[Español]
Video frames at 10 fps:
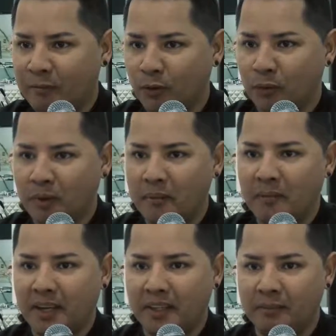
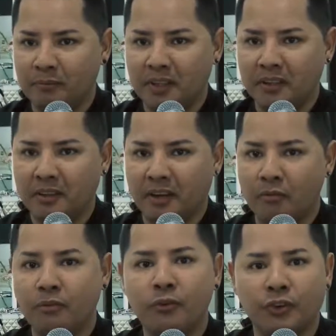Moyobamba y mi
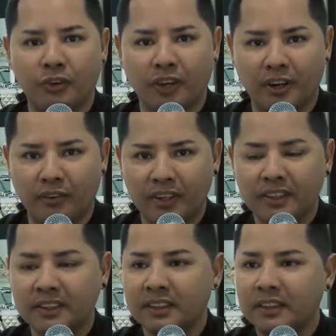refugio creo
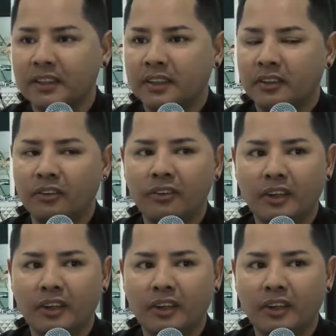es, ¿no?